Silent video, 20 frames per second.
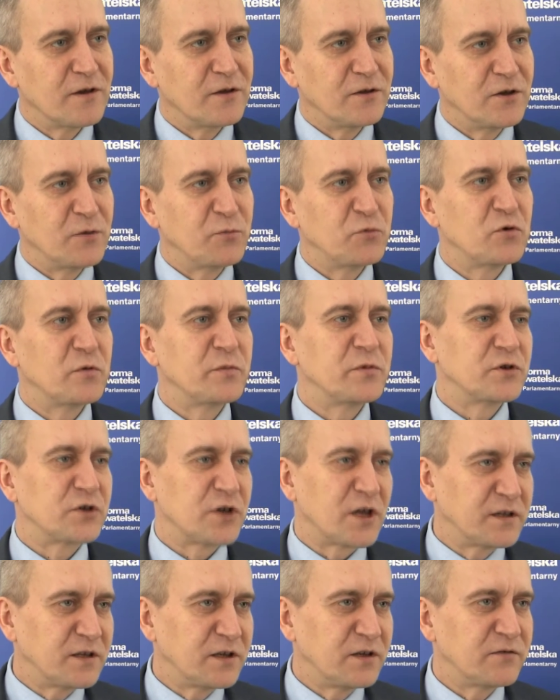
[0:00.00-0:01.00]
nie byłoby
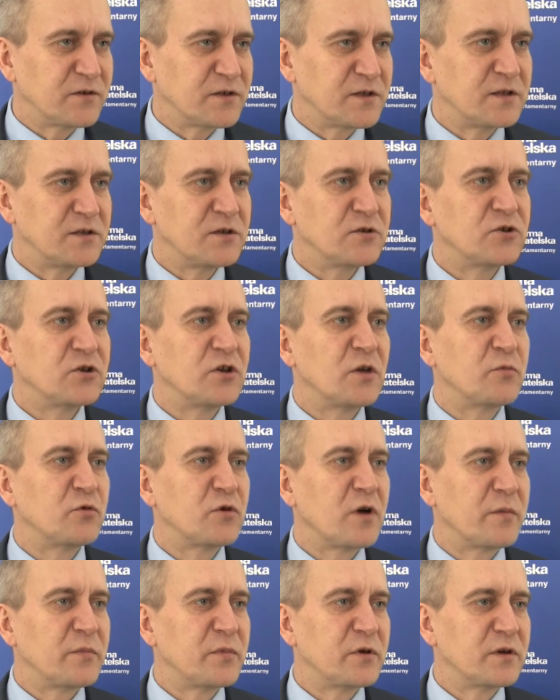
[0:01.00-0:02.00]
żadnej inwestycji, czy nie
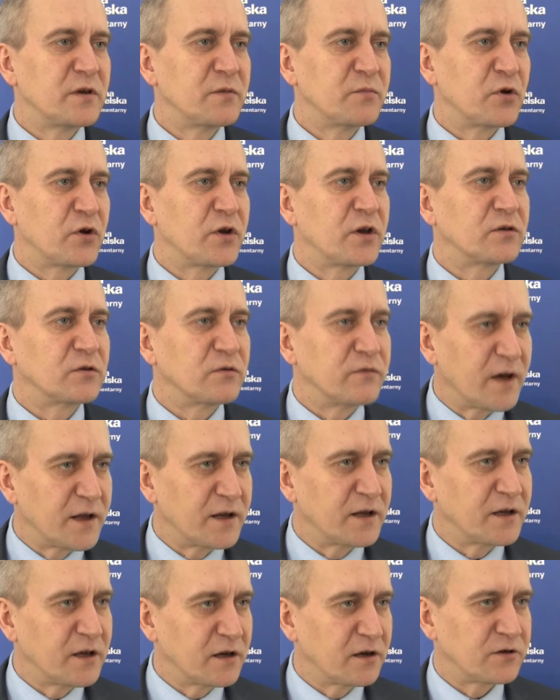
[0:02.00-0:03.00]
byłaby
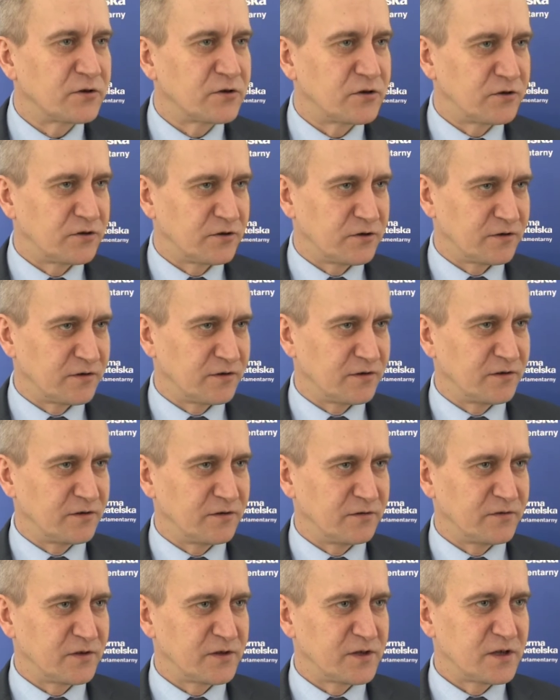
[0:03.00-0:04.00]
projektowana jakaś y,
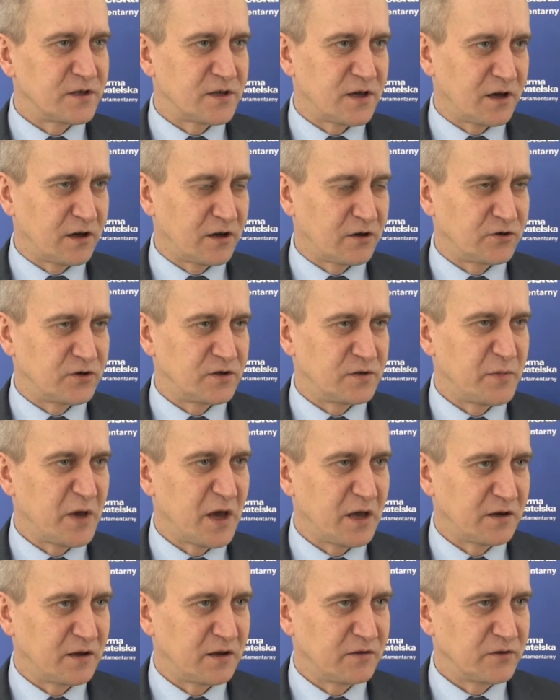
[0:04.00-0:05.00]
inwestycja, jakaś
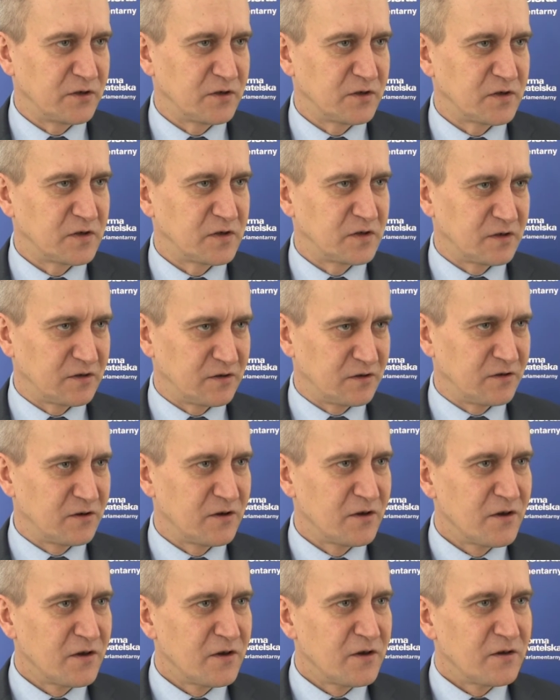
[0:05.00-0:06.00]
zmiana. Więc
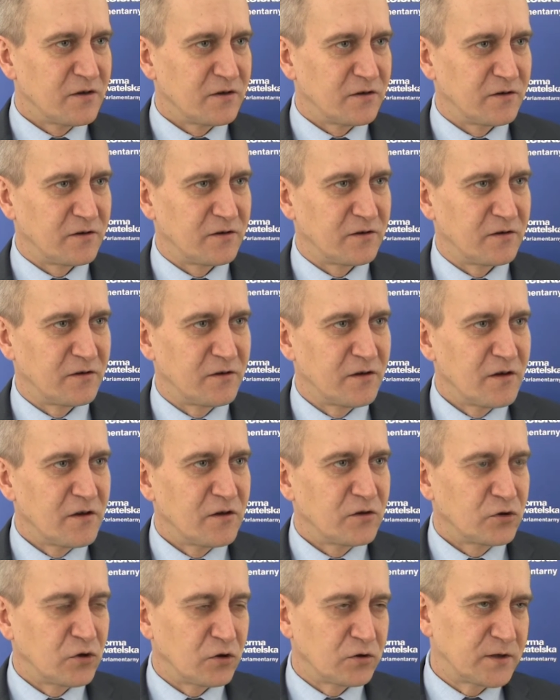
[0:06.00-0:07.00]

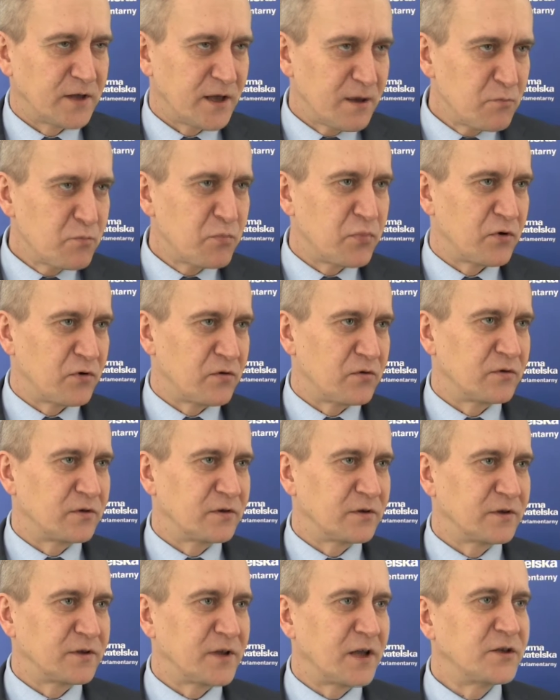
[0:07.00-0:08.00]
to tempo,
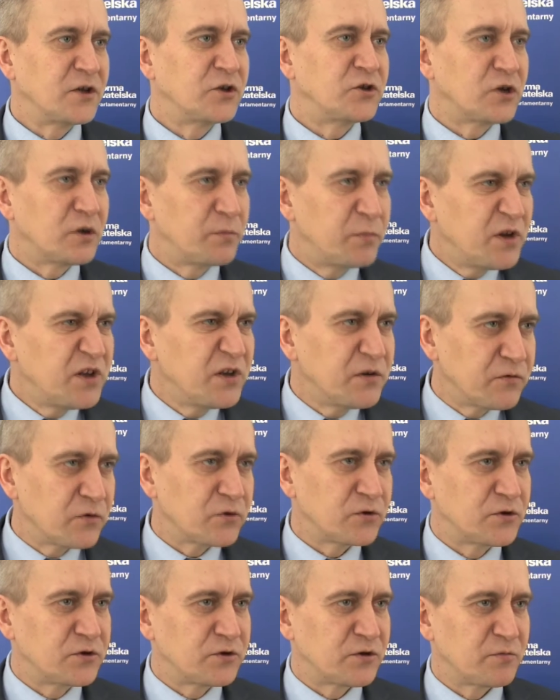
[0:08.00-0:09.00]
ta
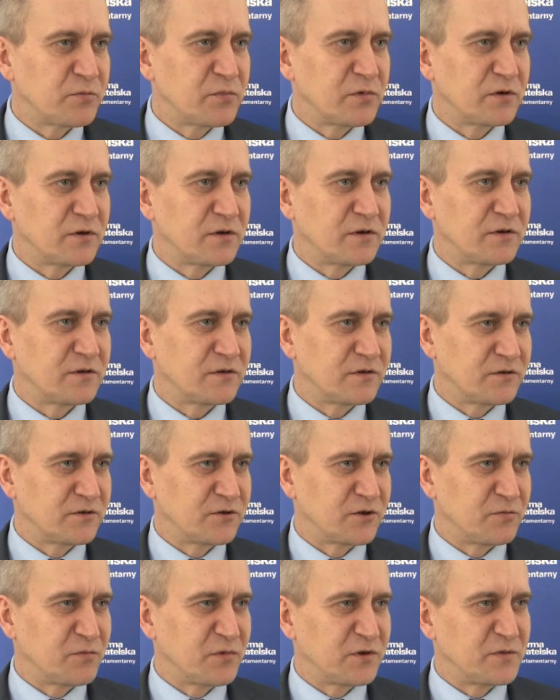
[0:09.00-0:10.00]
niecierpliwość, żeby,
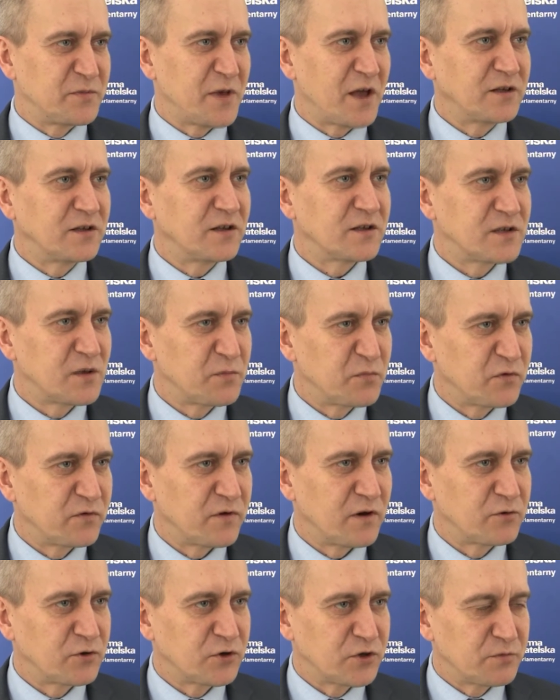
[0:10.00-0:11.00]
żeby zmiany
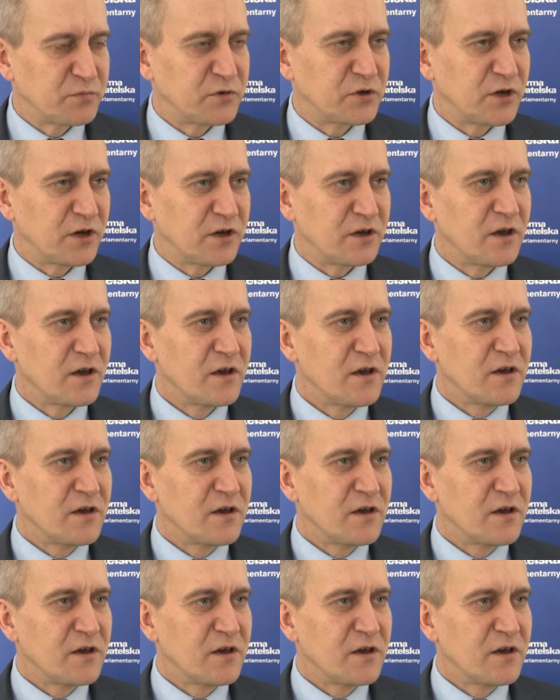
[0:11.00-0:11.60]
następowały szybciej,